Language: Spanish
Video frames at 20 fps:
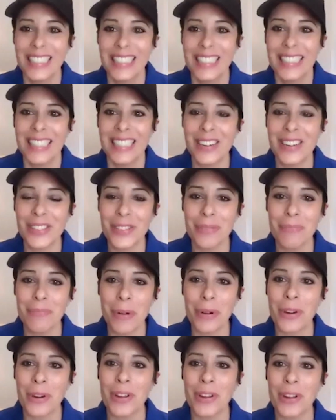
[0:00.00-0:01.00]
Dinos un
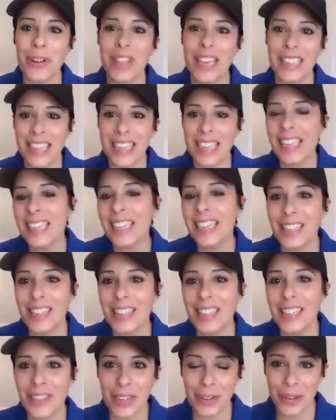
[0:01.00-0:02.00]
poco de ti, que no
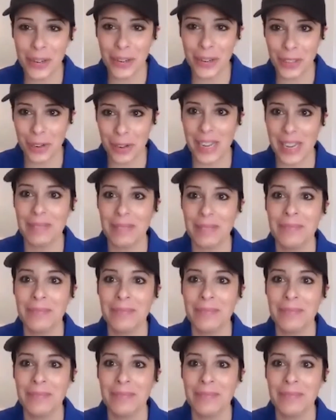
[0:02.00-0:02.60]
te conozco bien.